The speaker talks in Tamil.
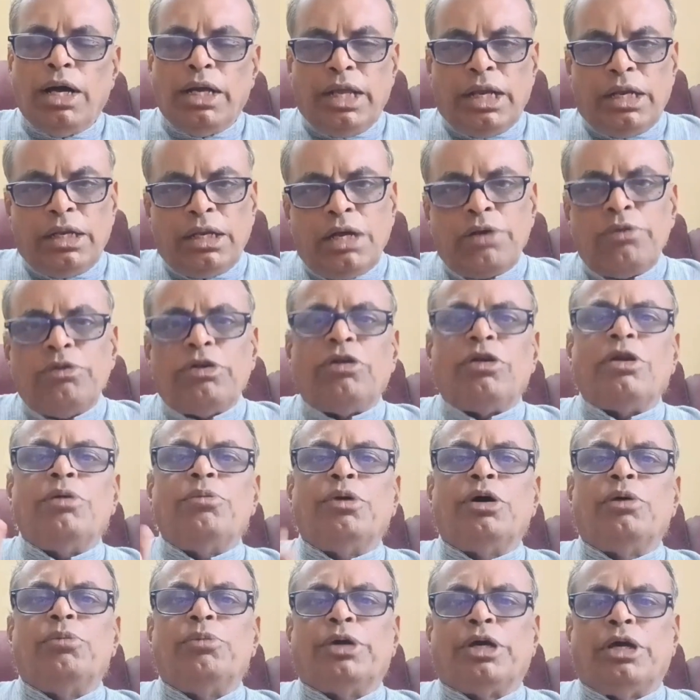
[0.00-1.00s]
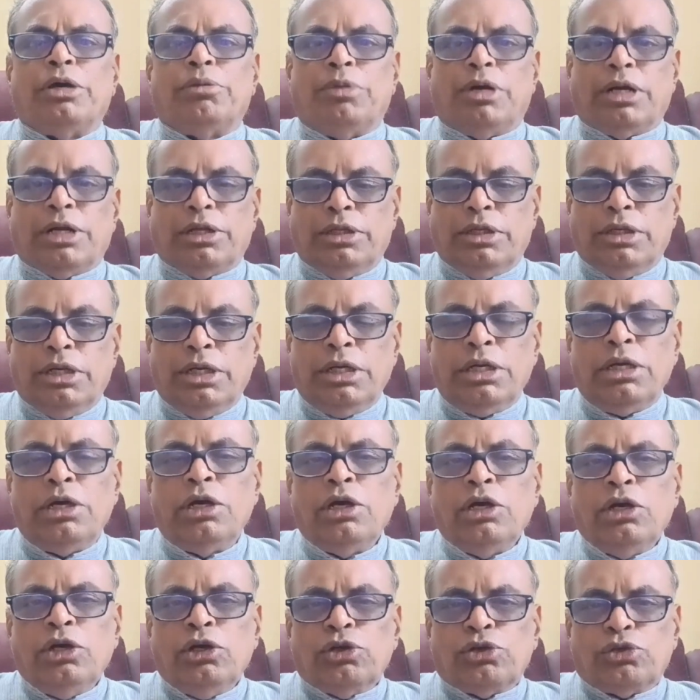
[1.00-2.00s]
எல்லாவற்றோட மிக முக்கியமானது
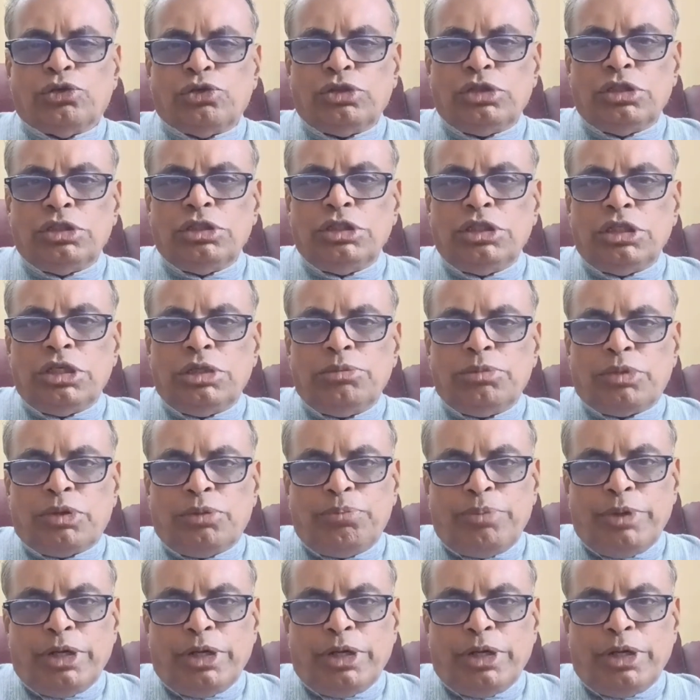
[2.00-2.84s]
சுதந்திரம்